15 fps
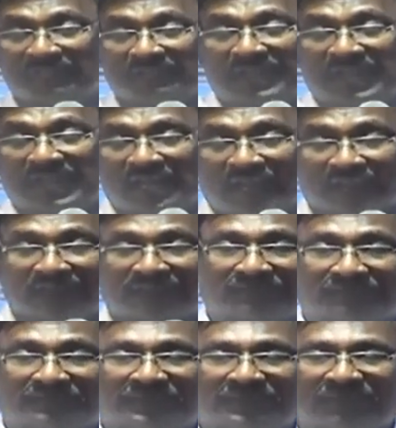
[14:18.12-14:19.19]
ఉన్న
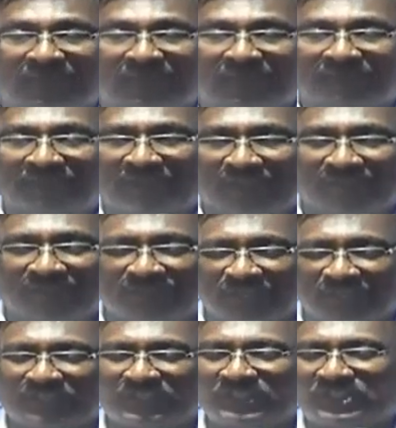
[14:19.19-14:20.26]
అర్థము ఆ
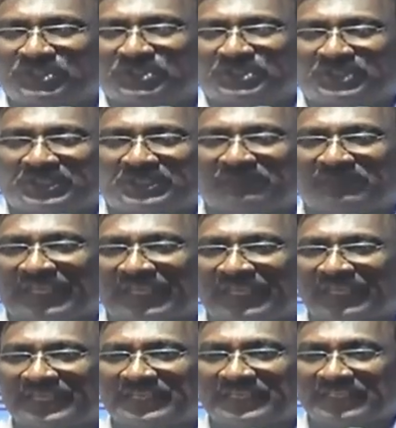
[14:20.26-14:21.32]
వెలుగును చూడటమే
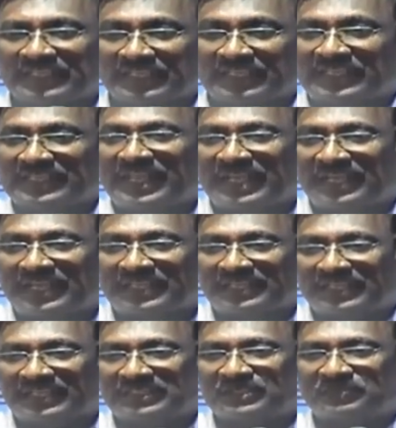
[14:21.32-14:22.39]
ఈ దినాన్న
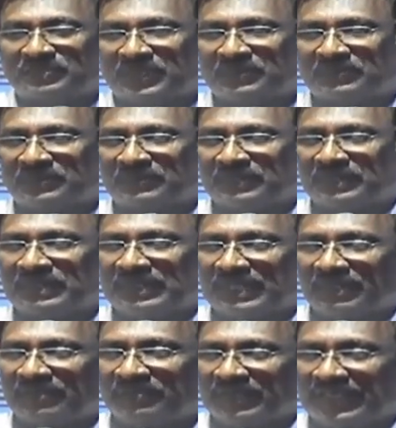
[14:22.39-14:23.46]
యేసు ప్రభువు
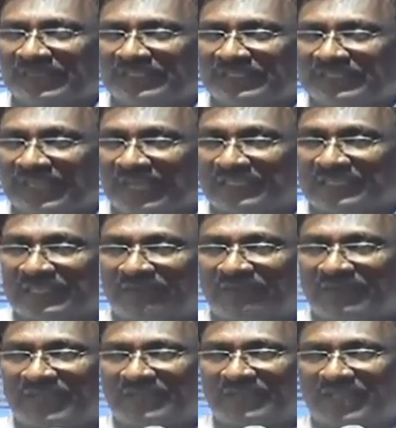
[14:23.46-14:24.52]
మరి నా దేవా
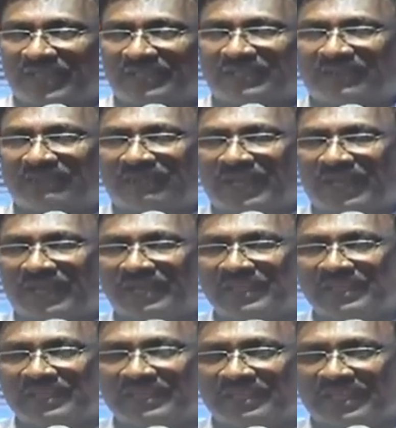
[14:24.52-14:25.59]
నా దేవా
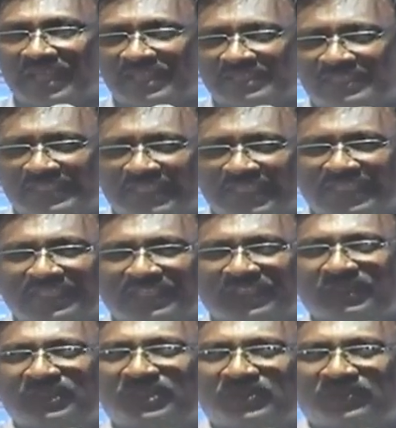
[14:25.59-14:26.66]
నా చేయి
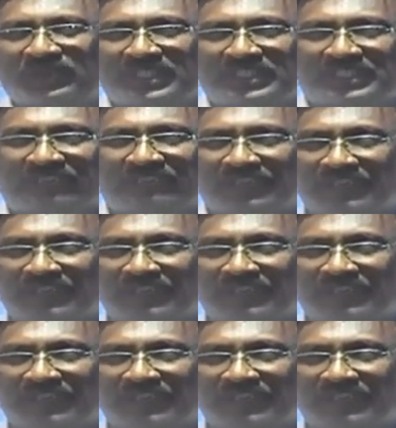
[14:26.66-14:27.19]
ఎందుకు విడిచావన్న